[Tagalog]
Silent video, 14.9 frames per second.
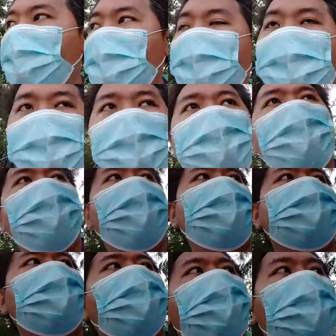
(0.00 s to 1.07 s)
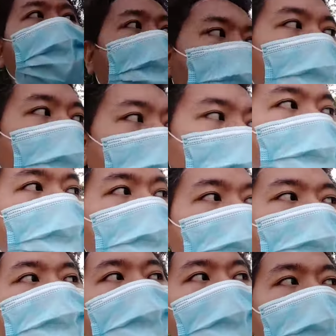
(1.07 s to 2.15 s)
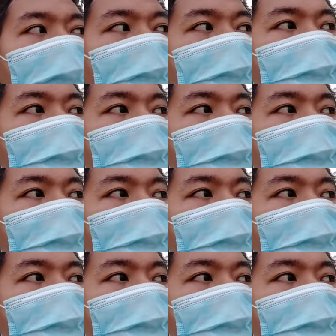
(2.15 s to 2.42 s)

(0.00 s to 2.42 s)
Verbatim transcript: 15 ang last na kong add to dito uh, sa